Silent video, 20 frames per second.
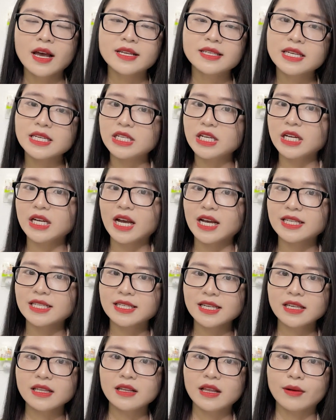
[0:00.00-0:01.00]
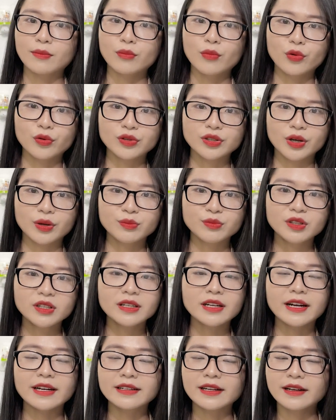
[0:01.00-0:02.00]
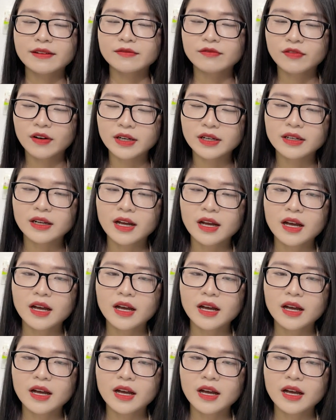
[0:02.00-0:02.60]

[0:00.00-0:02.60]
Citric acid là một trong những cái thành phần